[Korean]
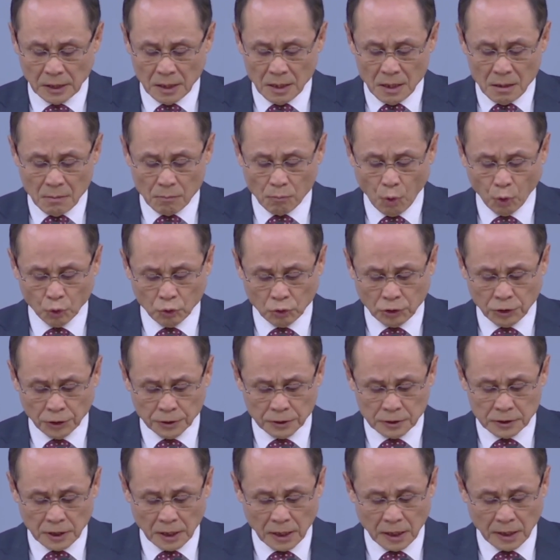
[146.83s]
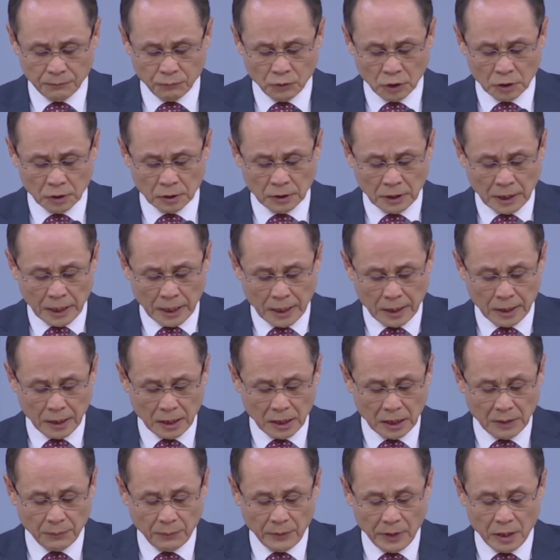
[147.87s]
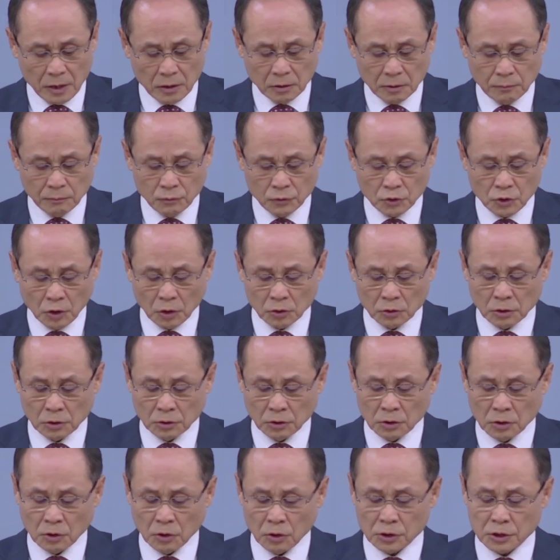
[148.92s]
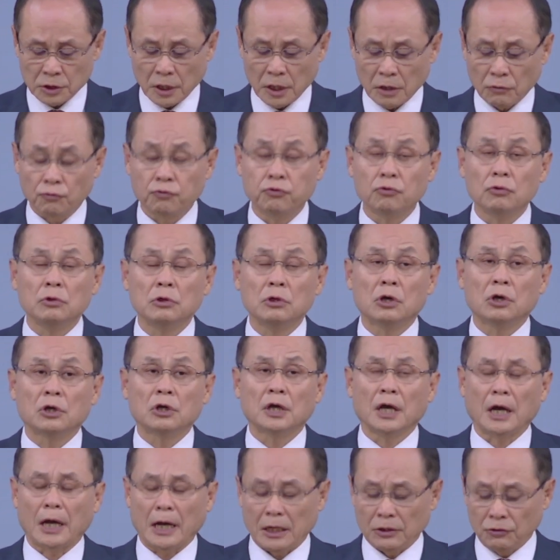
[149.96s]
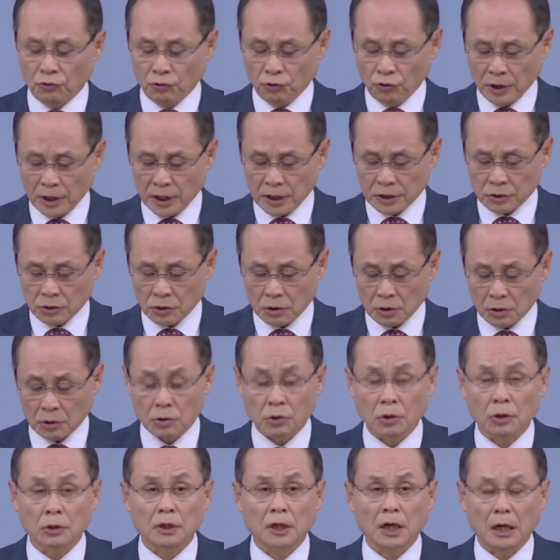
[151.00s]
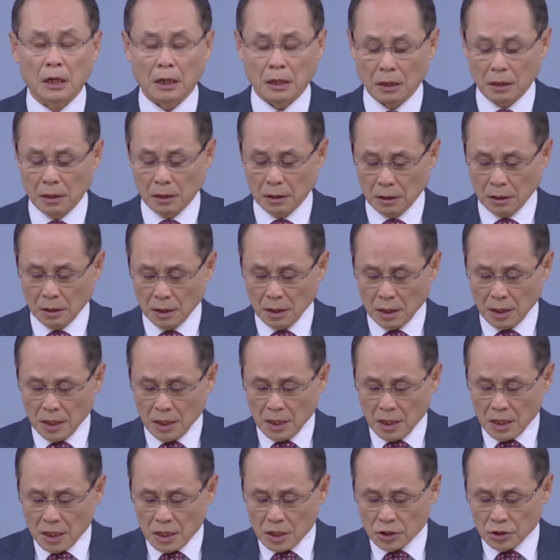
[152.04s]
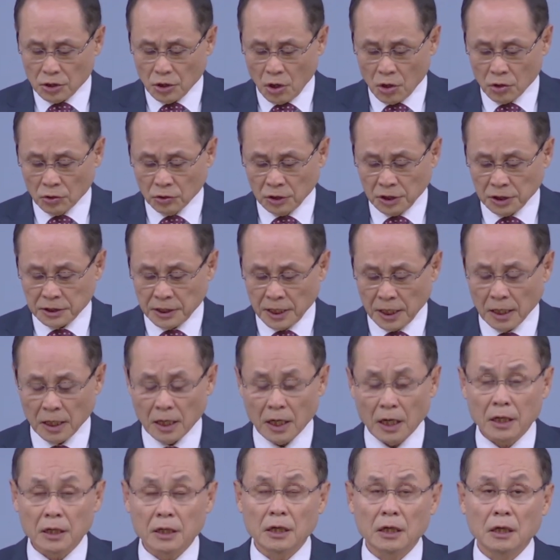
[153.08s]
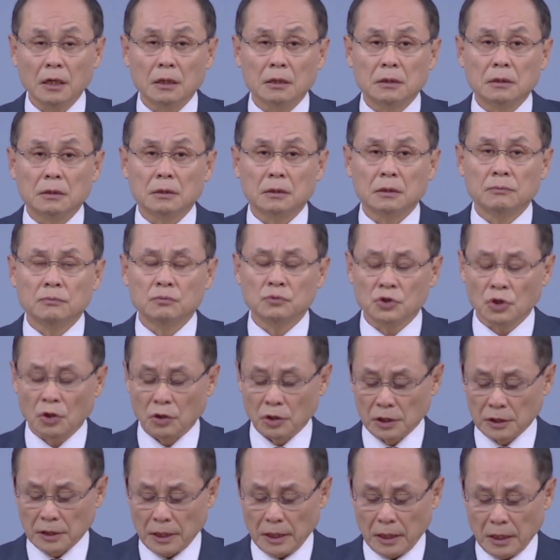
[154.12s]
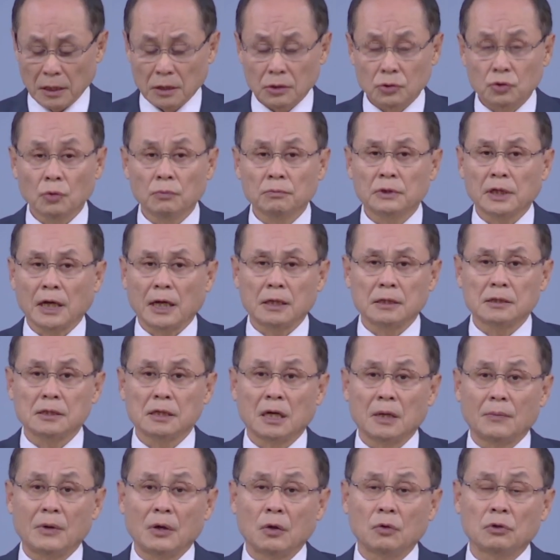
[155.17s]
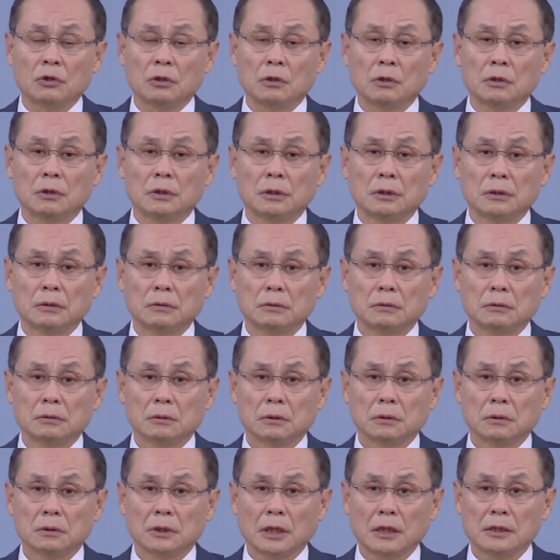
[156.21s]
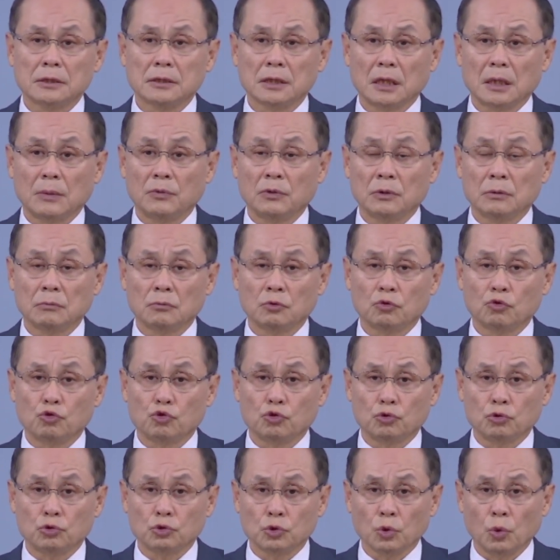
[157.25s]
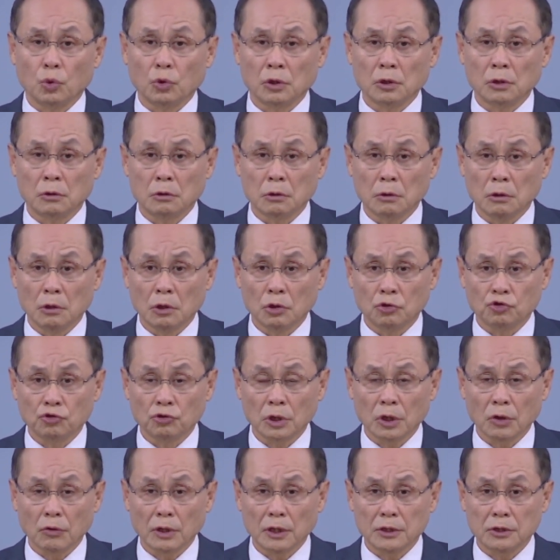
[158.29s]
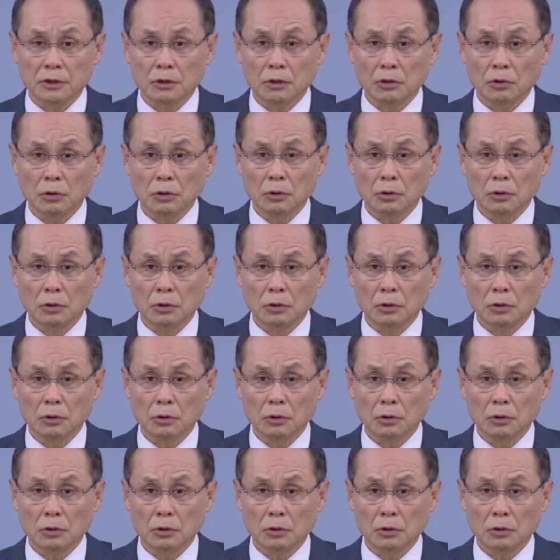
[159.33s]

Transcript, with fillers: 못 들은 사람들은 하나님의 음성 듣는 것에 훈련이 안 돼서 그렇다. 영의 생각이 음성이다. 좀 다른 사람하고 틀려요. 다른 사람은 소리를 들려준다고 하죠.